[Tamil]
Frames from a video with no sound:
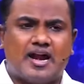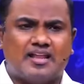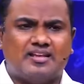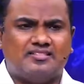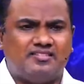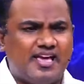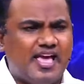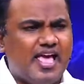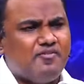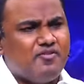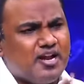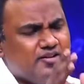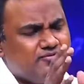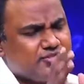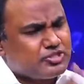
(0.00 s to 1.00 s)
ஆனால்
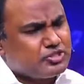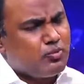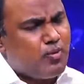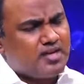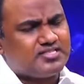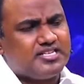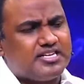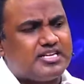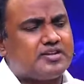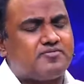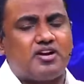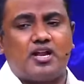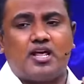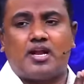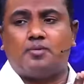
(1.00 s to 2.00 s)
தேவனை
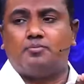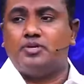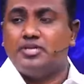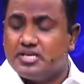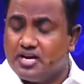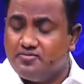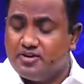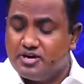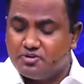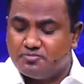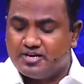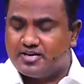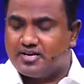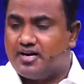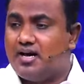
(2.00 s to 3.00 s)
விசுவாசிக்கிறவர்களாக நாம் இருக்க
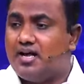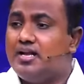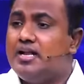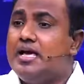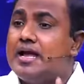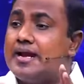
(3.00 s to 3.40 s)
வேண்டும் என்றால்